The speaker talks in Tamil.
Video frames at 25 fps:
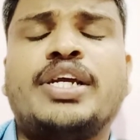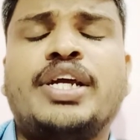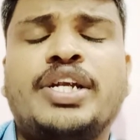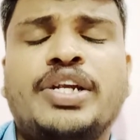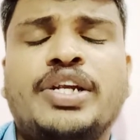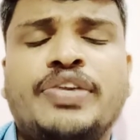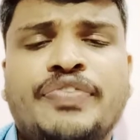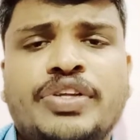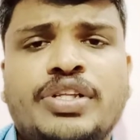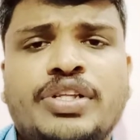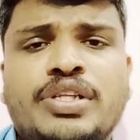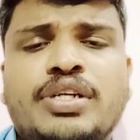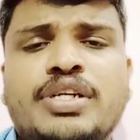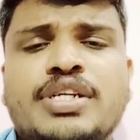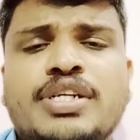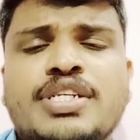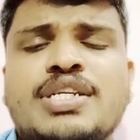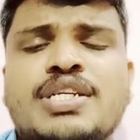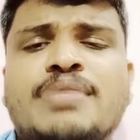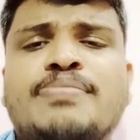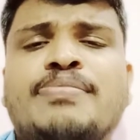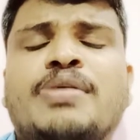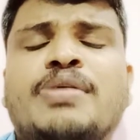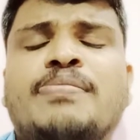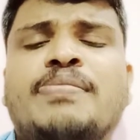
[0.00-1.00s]
எழுபது
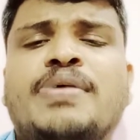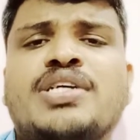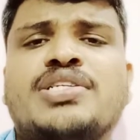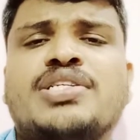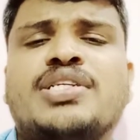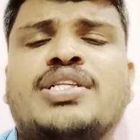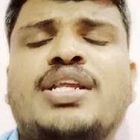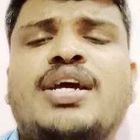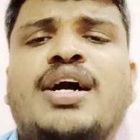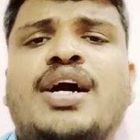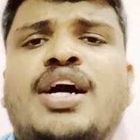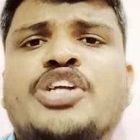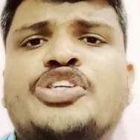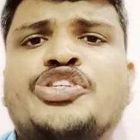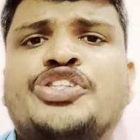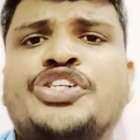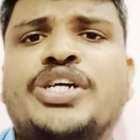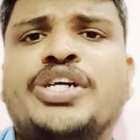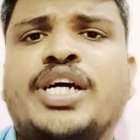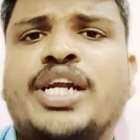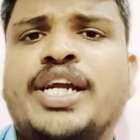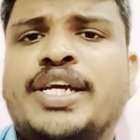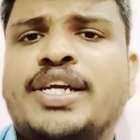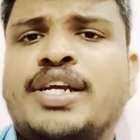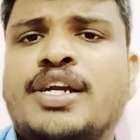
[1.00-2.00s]
டிசம்பர் மாதத்துலேயே ஆட்சியை
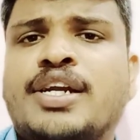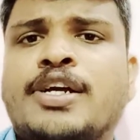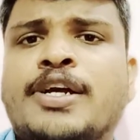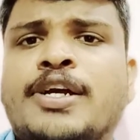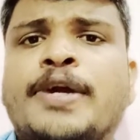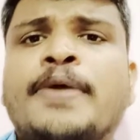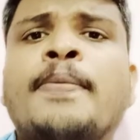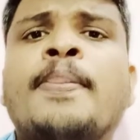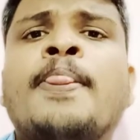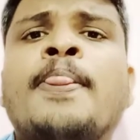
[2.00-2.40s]
கலைக்கிறாங்க